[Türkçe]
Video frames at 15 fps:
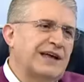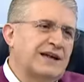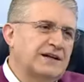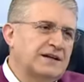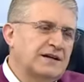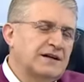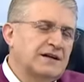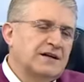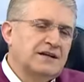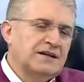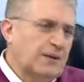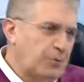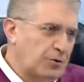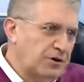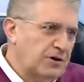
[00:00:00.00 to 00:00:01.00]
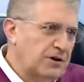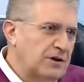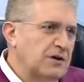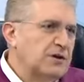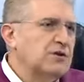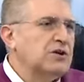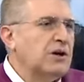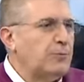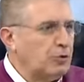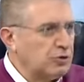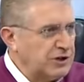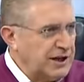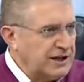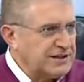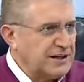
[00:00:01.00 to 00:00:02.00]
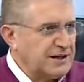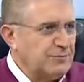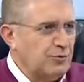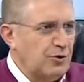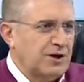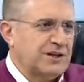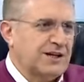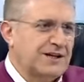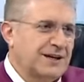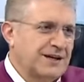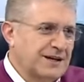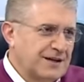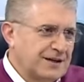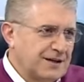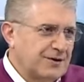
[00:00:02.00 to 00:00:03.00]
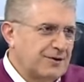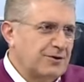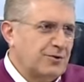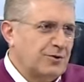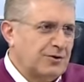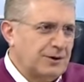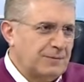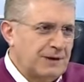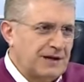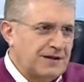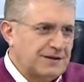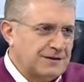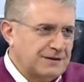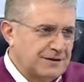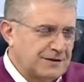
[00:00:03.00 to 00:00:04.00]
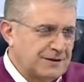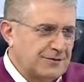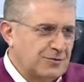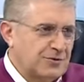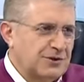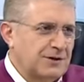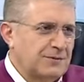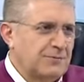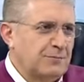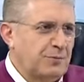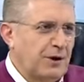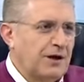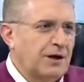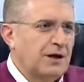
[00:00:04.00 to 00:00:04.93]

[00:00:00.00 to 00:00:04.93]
yani zamanında rapor, raporda yazarım bu arada. Evet. E, öyle belki e, gözlemde orada,